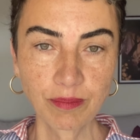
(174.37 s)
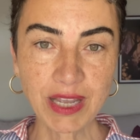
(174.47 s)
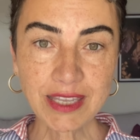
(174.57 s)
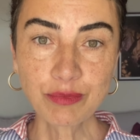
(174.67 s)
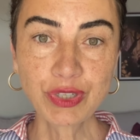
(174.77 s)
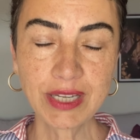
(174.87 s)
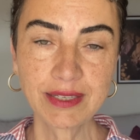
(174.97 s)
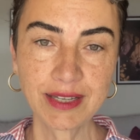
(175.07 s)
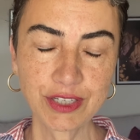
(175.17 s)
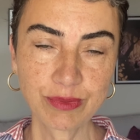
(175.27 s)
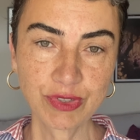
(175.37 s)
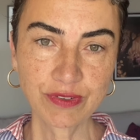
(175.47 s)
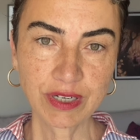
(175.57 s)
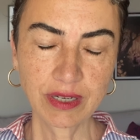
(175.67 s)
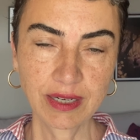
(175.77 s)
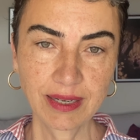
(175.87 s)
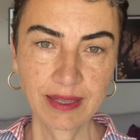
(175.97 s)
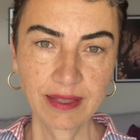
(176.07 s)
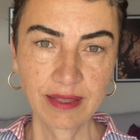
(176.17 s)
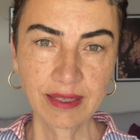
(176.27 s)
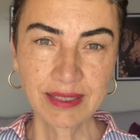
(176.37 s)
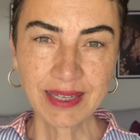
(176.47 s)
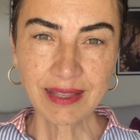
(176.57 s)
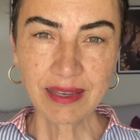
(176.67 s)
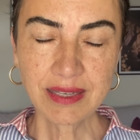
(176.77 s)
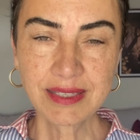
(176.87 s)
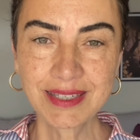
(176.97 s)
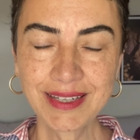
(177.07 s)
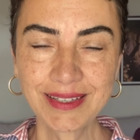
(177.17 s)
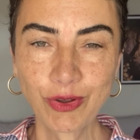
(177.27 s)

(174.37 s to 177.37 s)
Belki buna ihtiyacımız var kendinizi